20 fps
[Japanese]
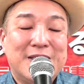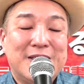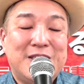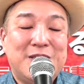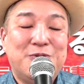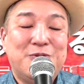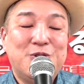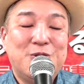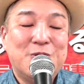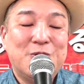
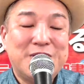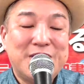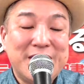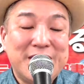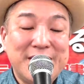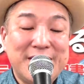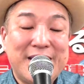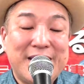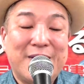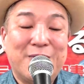自分の
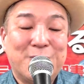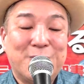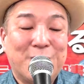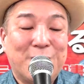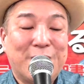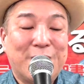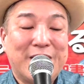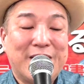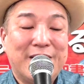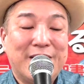人生を
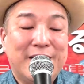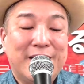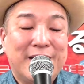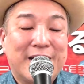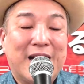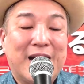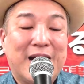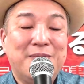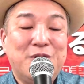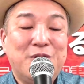呪い、
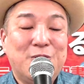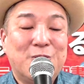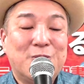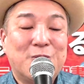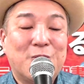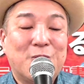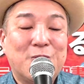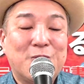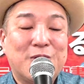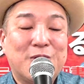神を
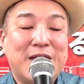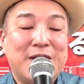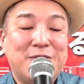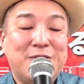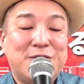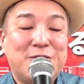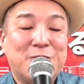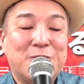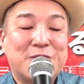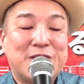呪っている
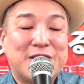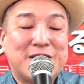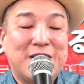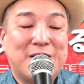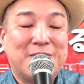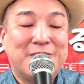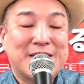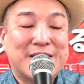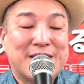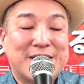人を知って
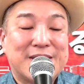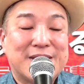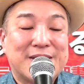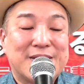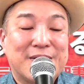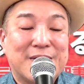います。